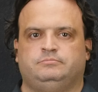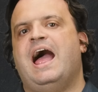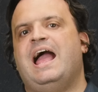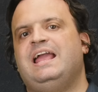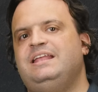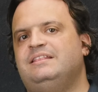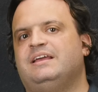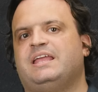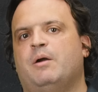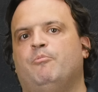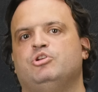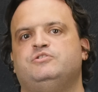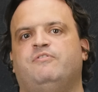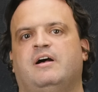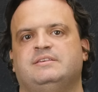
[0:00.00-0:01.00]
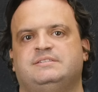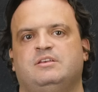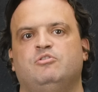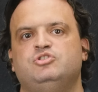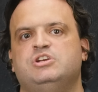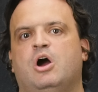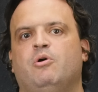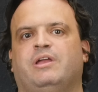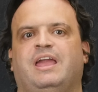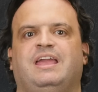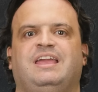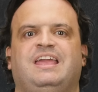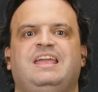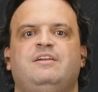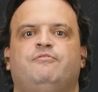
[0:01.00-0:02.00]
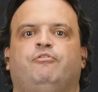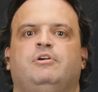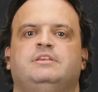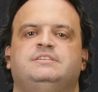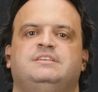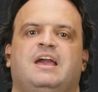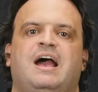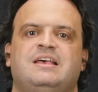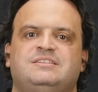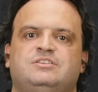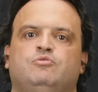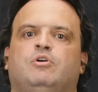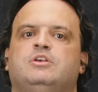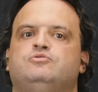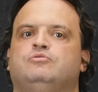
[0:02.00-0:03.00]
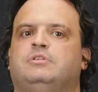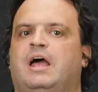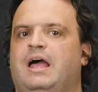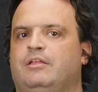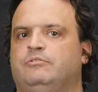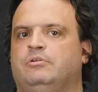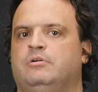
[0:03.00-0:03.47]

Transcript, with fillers: ainda que a motivação de alguém influenciasse no resultado,